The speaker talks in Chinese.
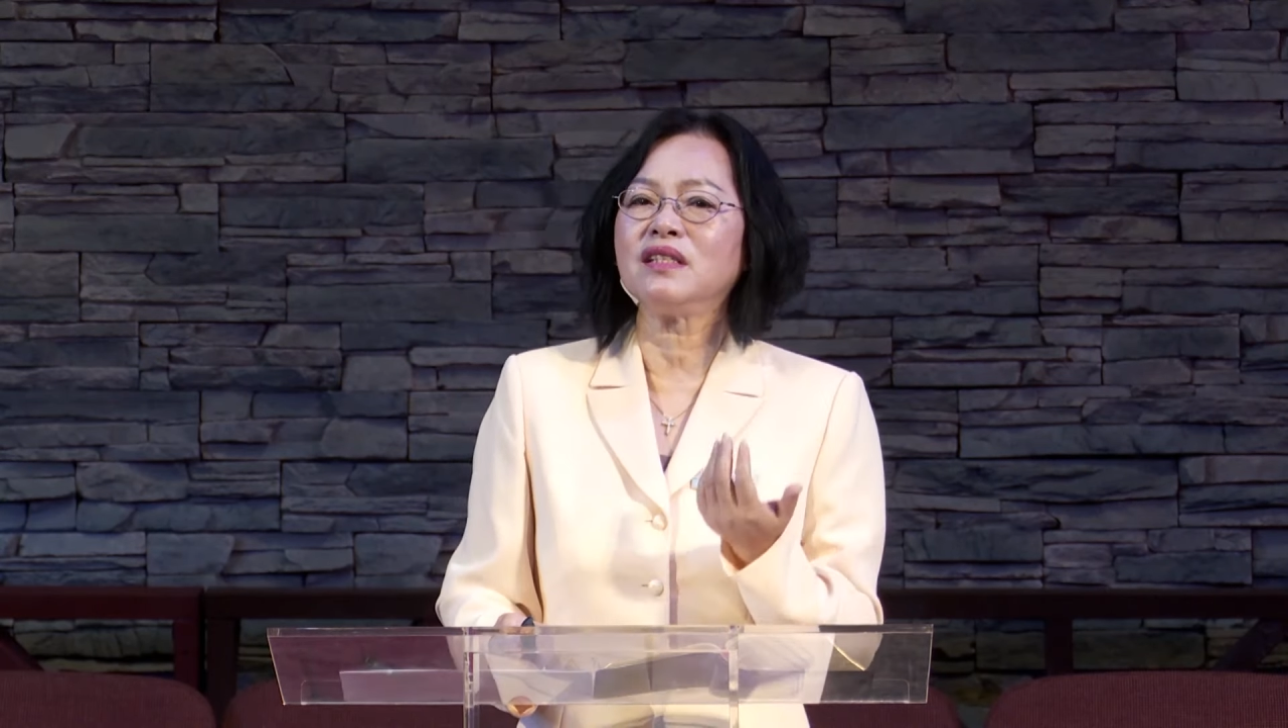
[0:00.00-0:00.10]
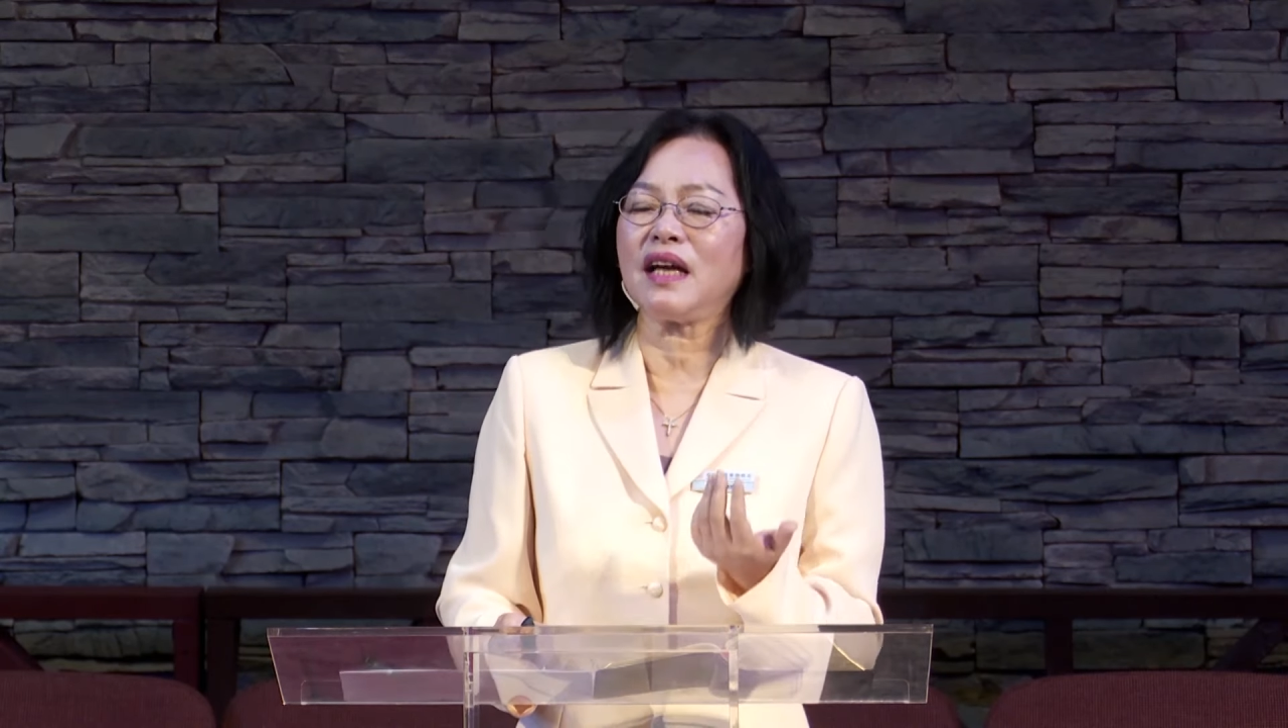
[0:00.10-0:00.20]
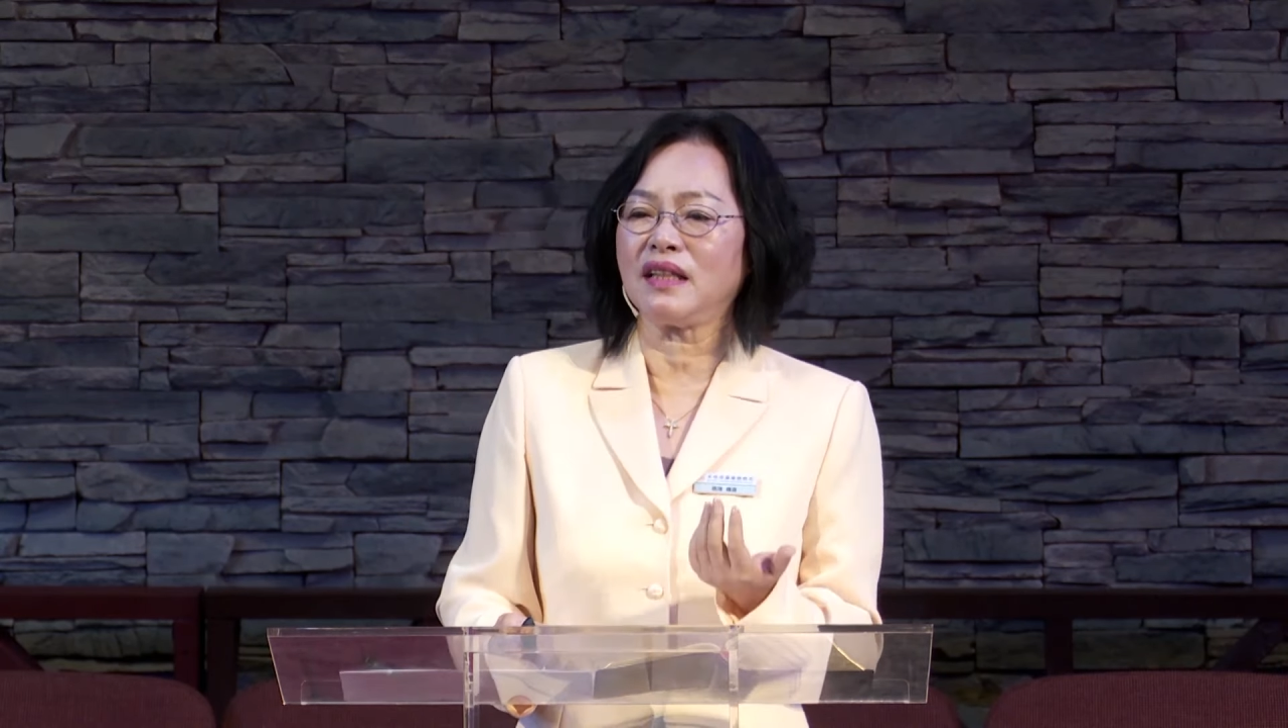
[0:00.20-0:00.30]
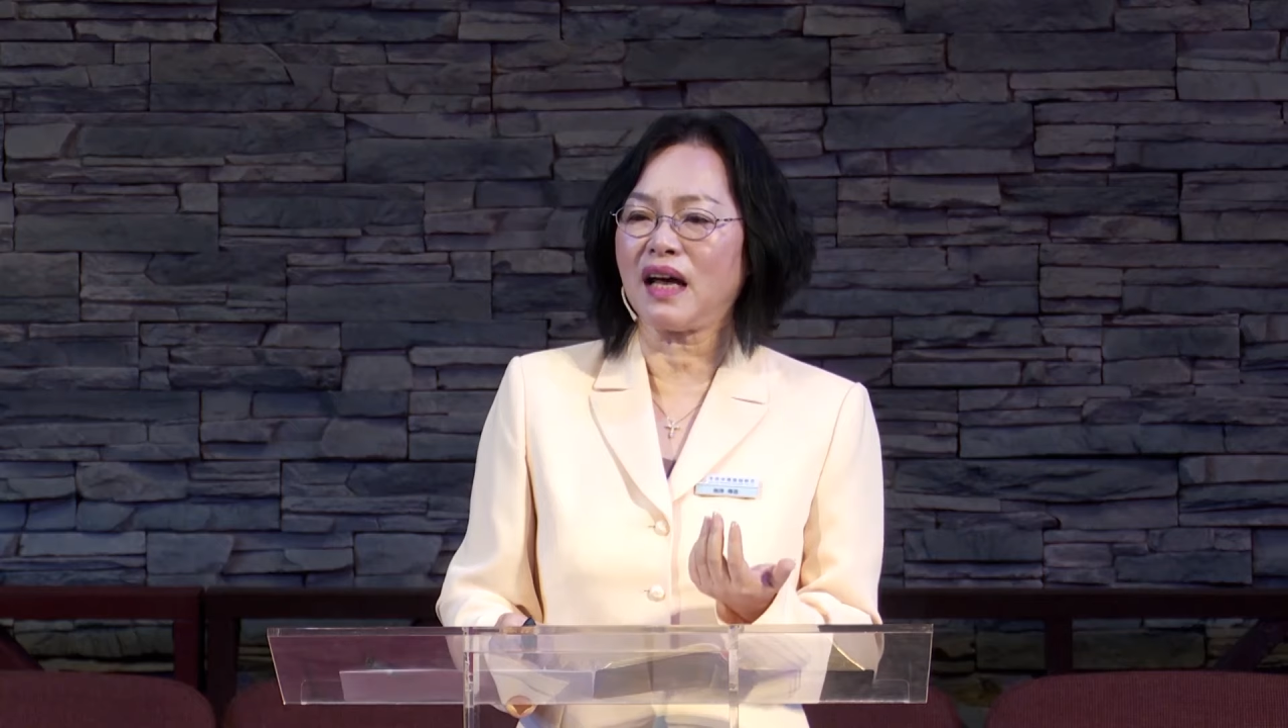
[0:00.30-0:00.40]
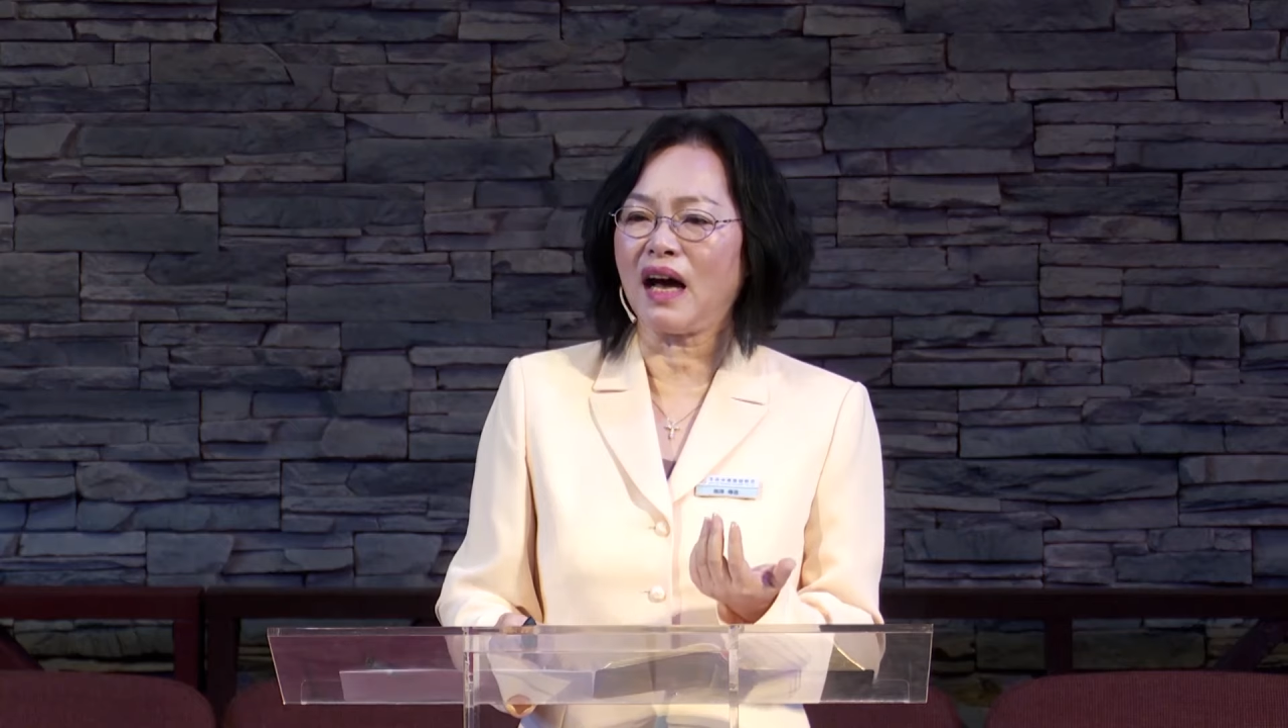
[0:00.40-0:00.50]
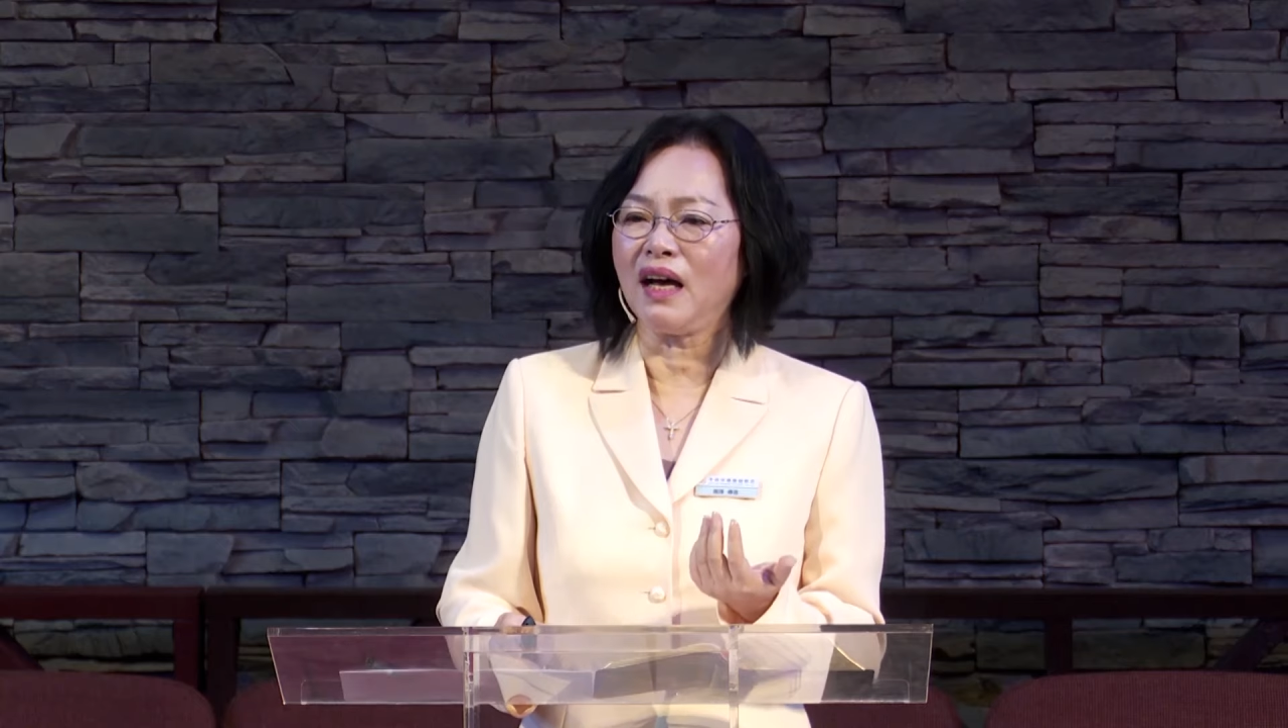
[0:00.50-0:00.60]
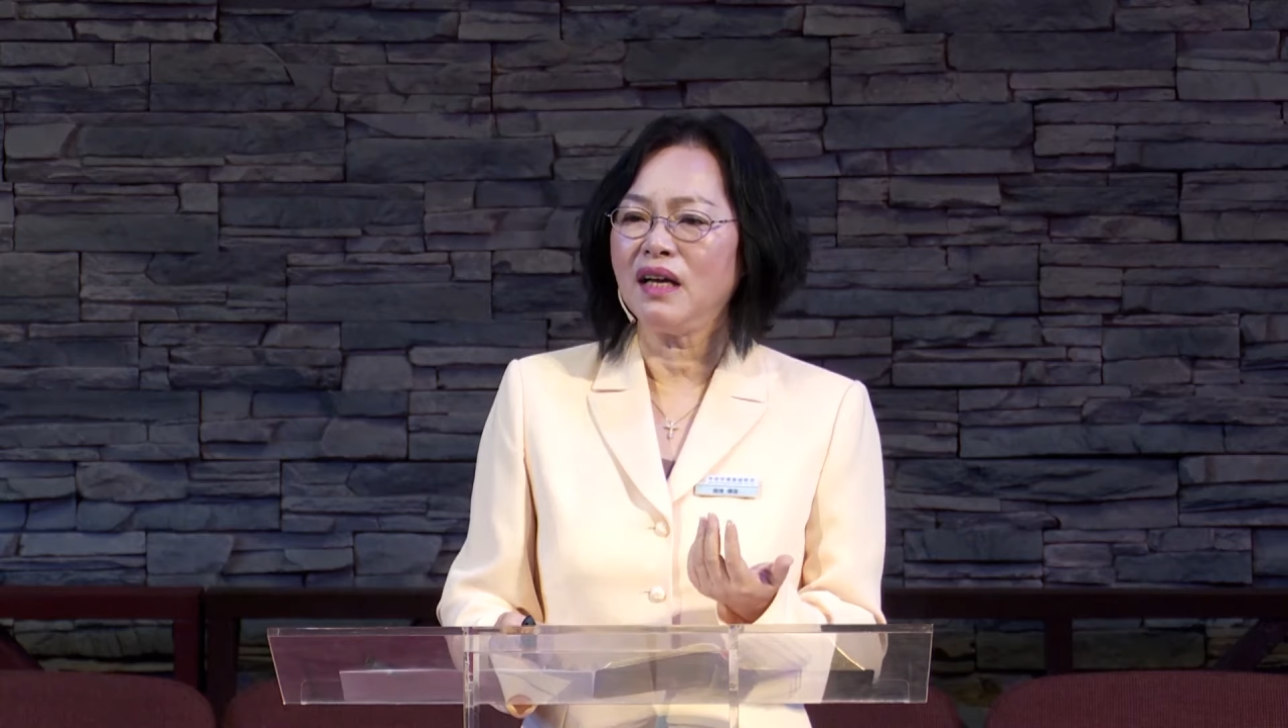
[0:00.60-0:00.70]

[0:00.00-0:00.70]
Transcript: 赞他。